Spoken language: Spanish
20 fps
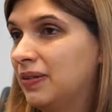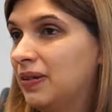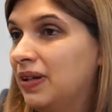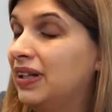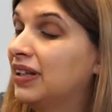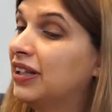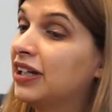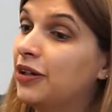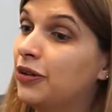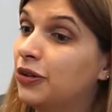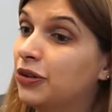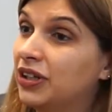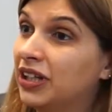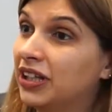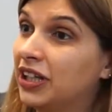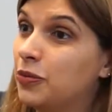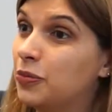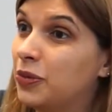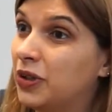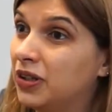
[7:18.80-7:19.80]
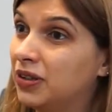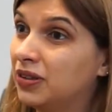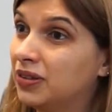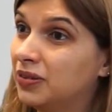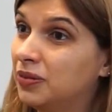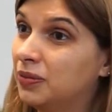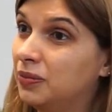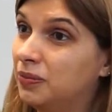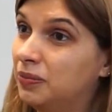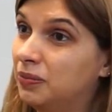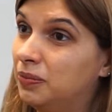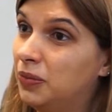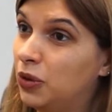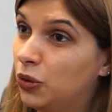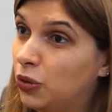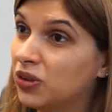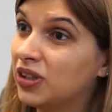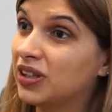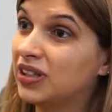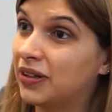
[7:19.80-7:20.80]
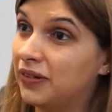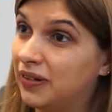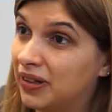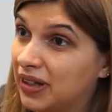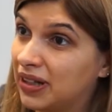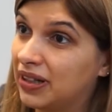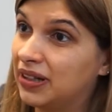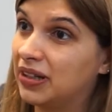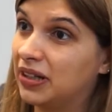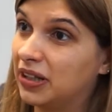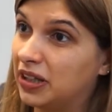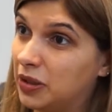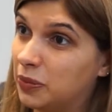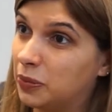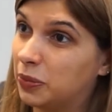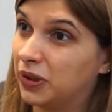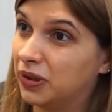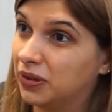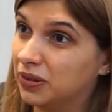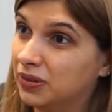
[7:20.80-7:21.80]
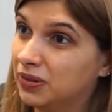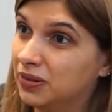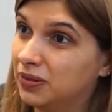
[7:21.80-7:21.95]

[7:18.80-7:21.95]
El trabajo en equipo. Me gusta trabajar en equipo